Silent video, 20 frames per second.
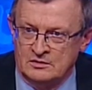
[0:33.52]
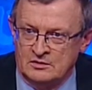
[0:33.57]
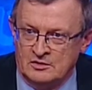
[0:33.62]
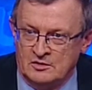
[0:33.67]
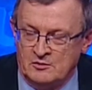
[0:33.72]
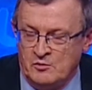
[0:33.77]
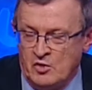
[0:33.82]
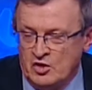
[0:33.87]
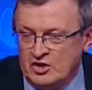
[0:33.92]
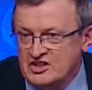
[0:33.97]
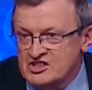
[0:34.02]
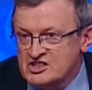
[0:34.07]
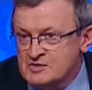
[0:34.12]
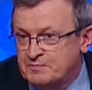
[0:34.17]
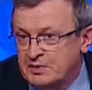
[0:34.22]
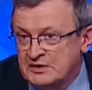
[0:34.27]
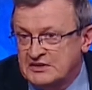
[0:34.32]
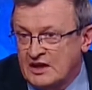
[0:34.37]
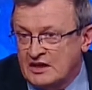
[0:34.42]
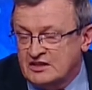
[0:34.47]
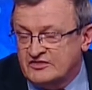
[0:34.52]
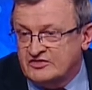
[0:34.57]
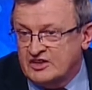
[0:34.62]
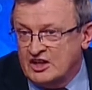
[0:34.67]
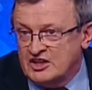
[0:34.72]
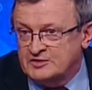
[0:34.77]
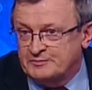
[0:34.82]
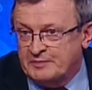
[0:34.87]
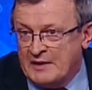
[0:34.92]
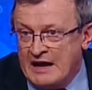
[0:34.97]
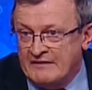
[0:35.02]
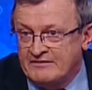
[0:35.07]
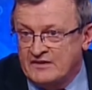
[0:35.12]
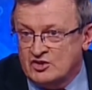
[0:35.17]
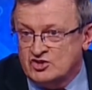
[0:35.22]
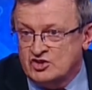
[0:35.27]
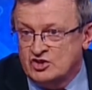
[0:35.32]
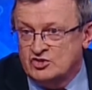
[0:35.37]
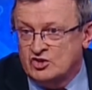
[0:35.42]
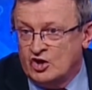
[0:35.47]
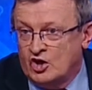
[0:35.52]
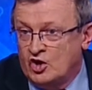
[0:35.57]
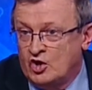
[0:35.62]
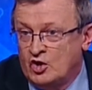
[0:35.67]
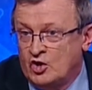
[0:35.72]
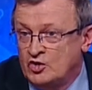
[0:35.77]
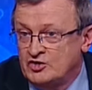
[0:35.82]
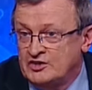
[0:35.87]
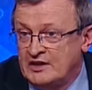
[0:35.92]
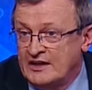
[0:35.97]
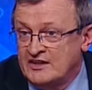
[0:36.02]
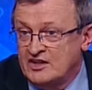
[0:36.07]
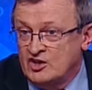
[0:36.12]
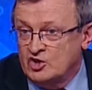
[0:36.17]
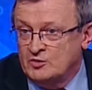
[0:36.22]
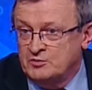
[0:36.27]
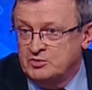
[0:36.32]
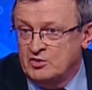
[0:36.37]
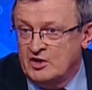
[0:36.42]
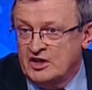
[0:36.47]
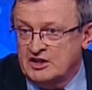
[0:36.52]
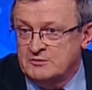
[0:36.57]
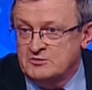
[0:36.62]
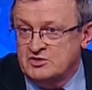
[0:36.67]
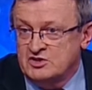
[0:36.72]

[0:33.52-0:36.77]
Mogę spytać w tej sprawie, czy to dla niego było jakimś